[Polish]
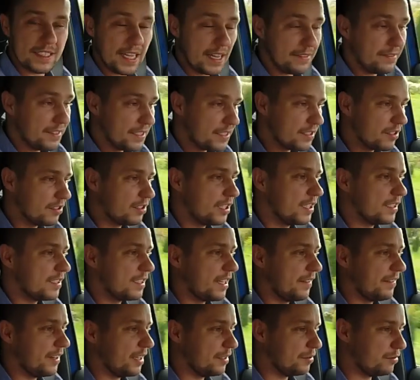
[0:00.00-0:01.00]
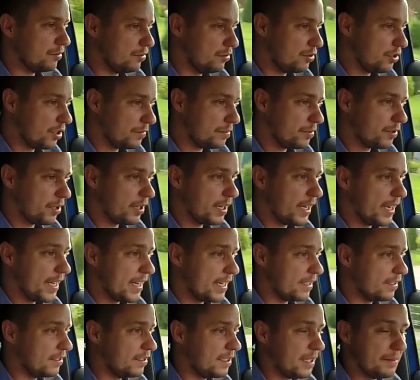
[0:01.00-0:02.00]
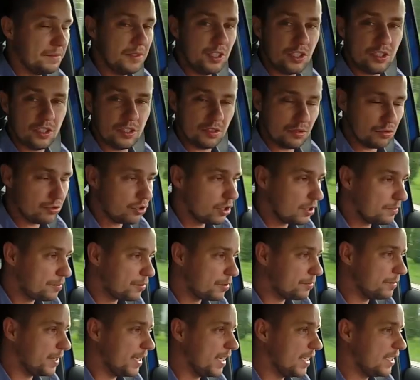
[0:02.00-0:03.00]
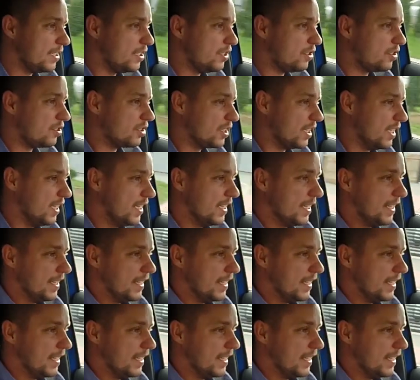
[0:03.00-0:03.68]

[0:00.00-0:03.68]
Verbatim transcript: za wysokie, stawiają duży opór aerodynamiczny, duży opór mechaniczny